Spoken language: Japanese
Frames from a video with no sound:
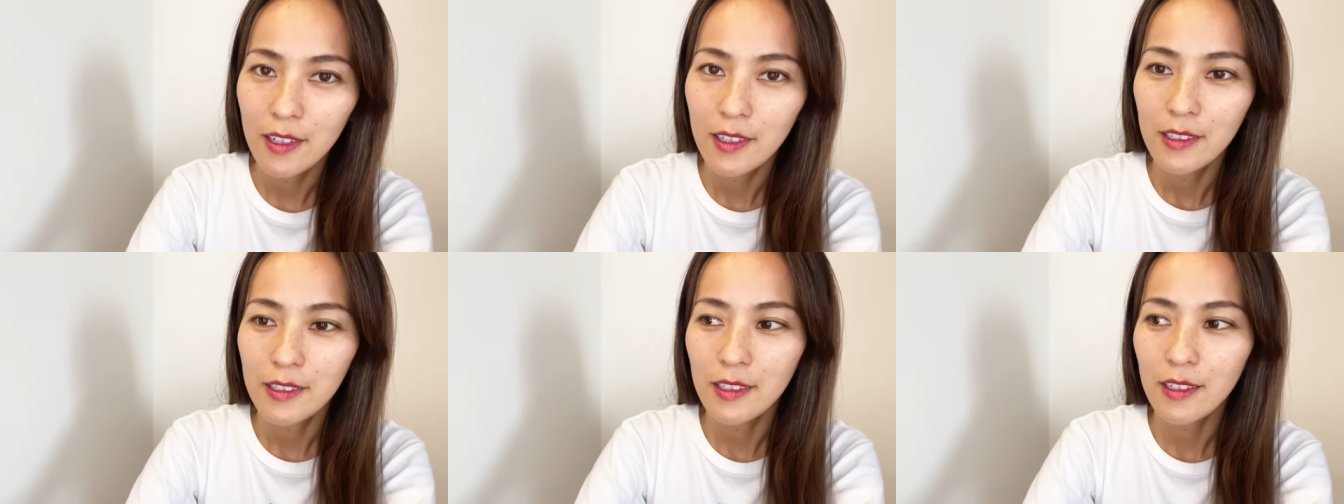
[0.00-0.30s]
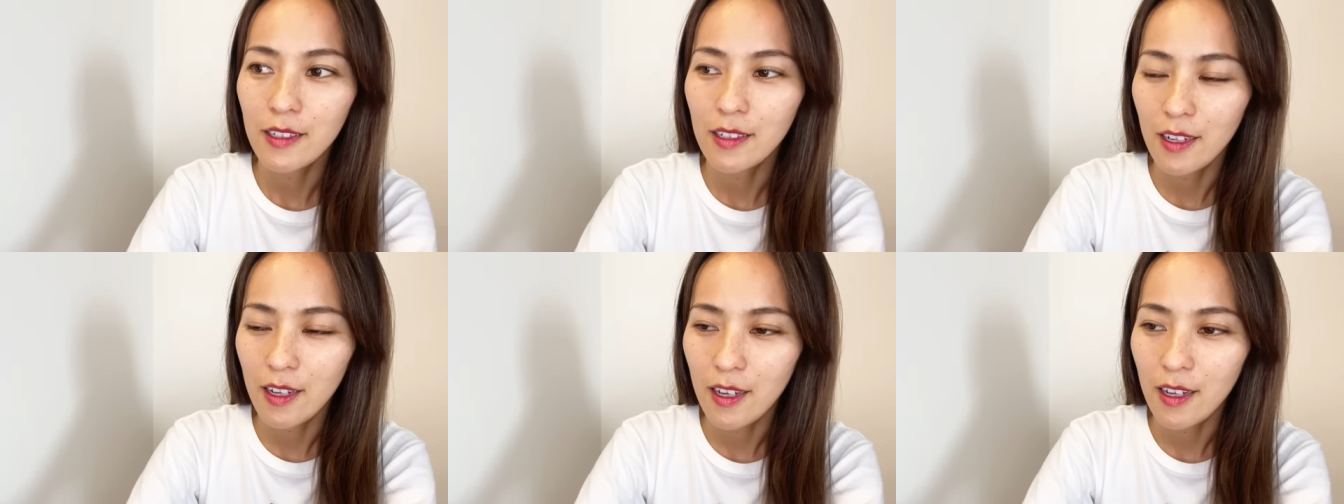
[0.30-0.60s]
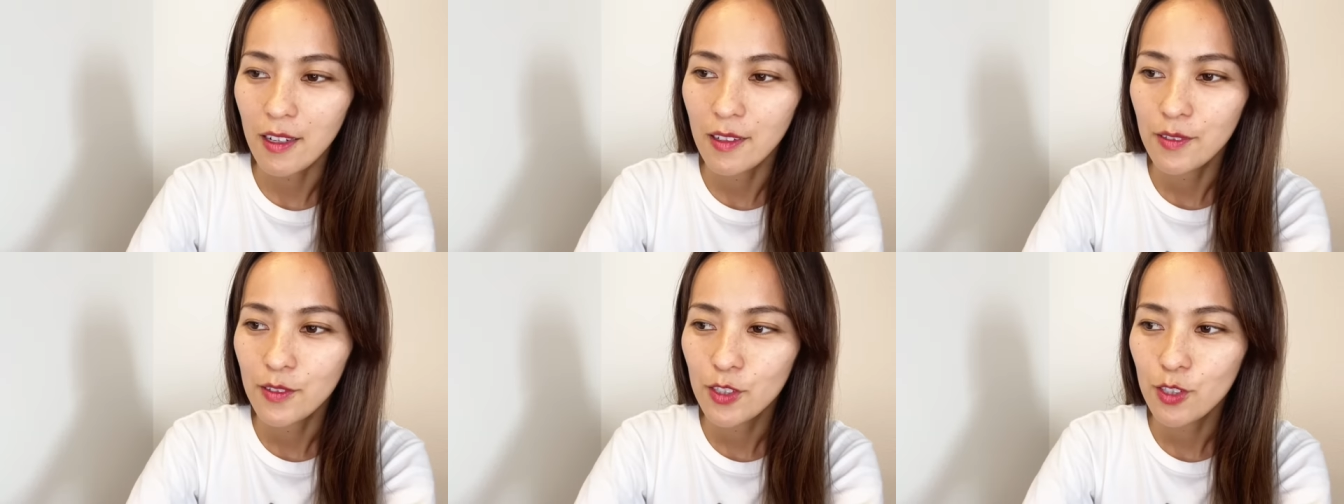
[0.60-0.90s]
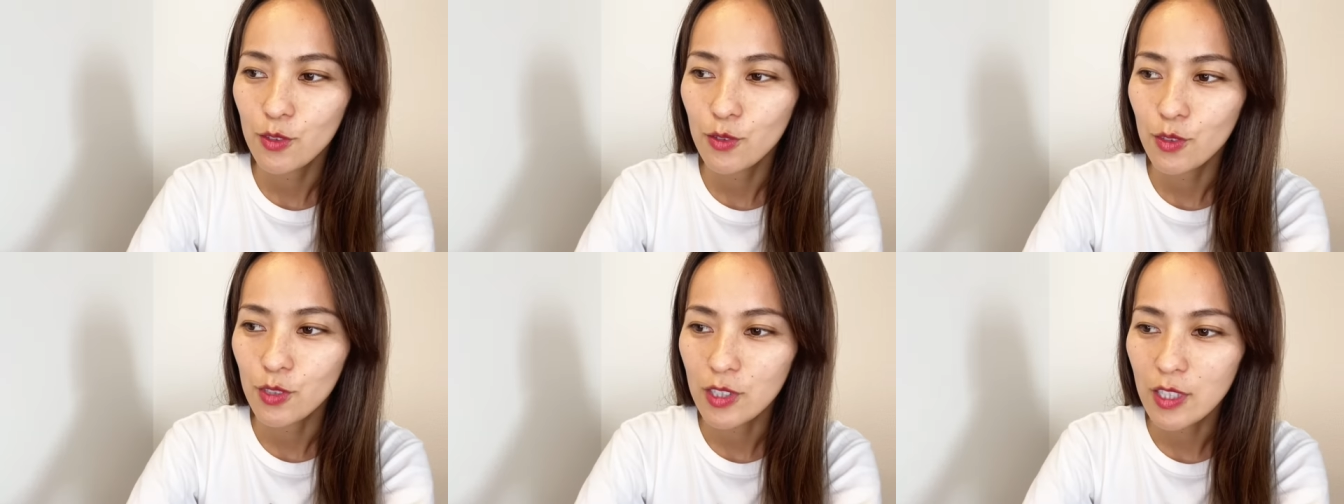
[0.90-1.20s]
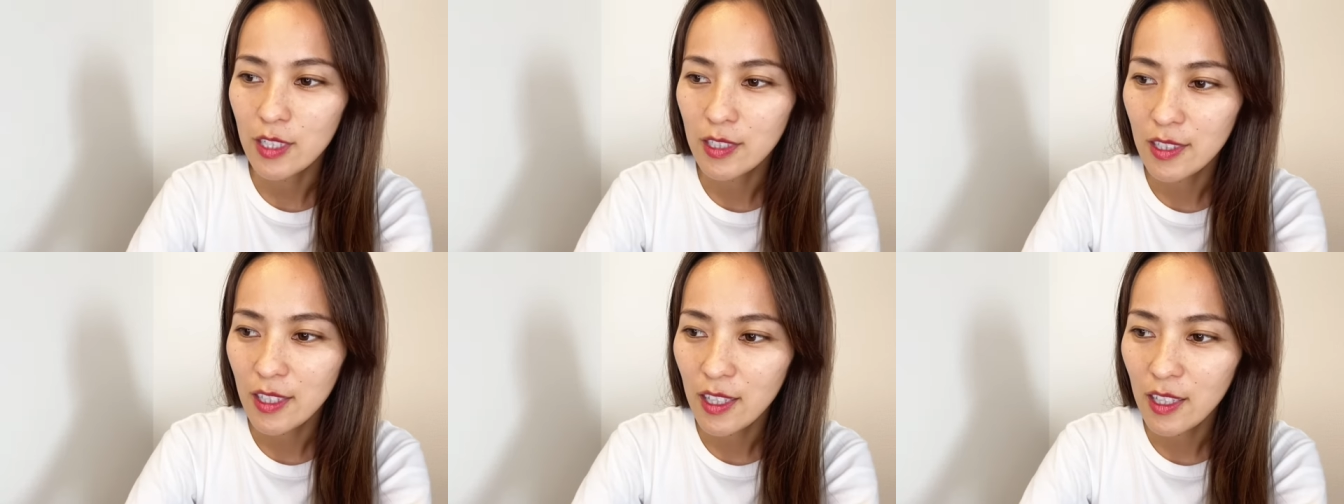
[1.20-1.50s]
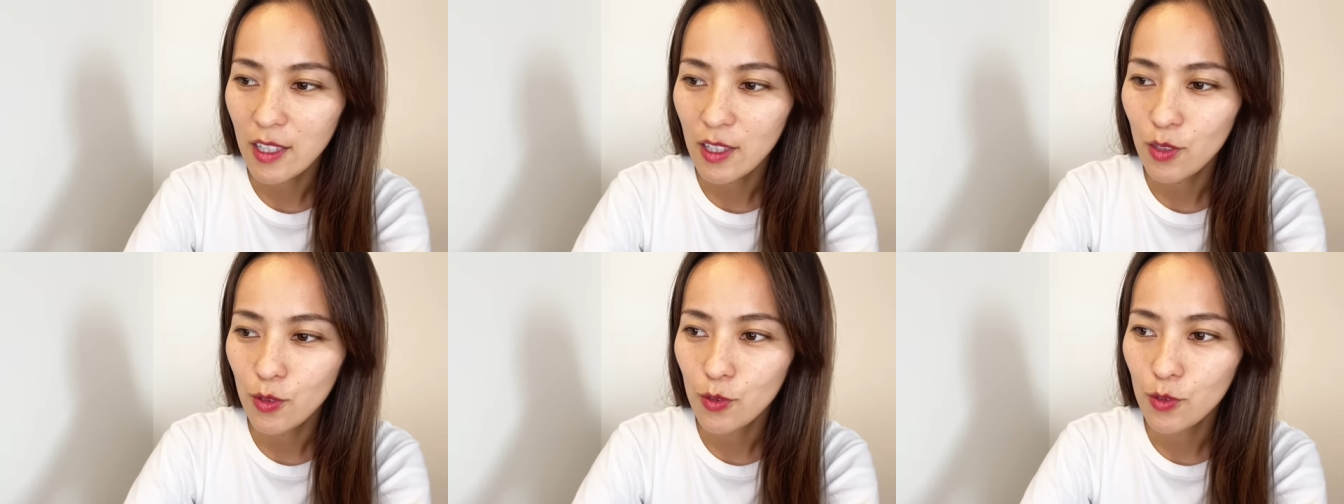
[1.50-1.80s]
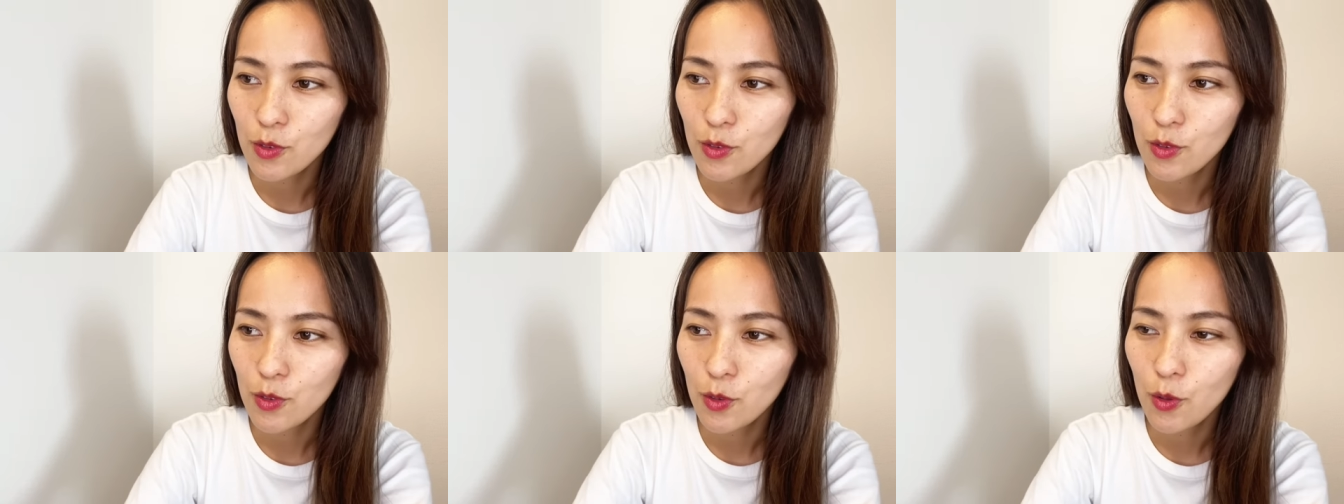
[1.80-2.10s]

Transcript: だからその射精という